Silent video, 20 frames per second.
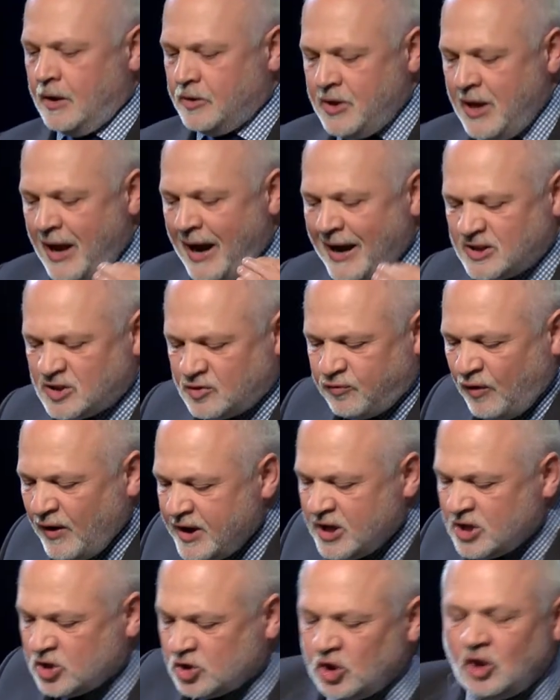не от
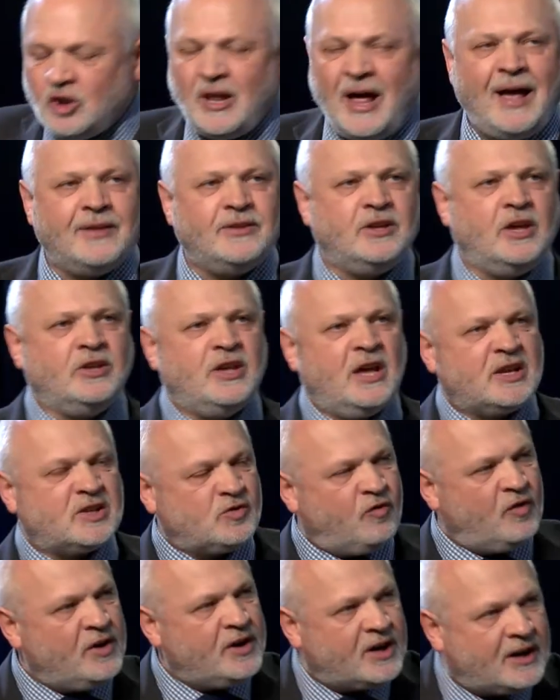своих желаний, не от
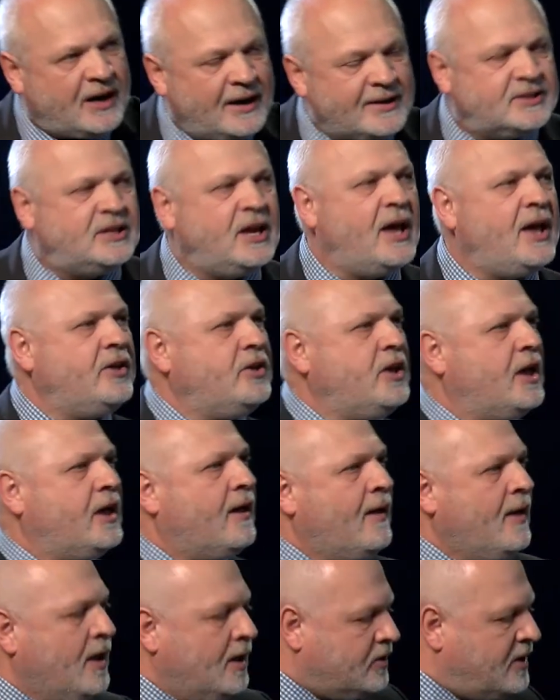своих
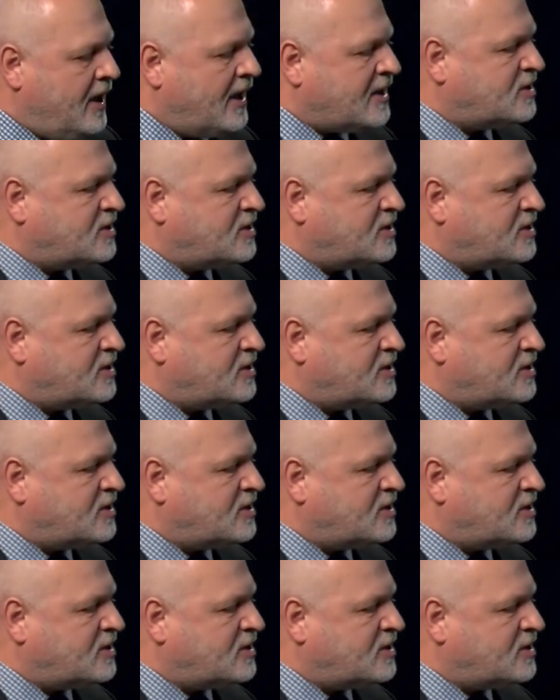хотений, не